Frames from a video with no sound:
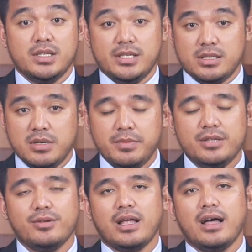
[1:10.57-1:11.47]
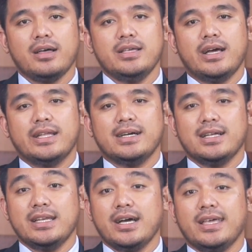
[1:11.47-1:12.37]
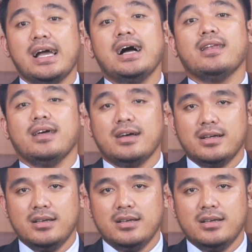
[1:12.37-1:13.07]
sebab itulah yang dikehendaki Allah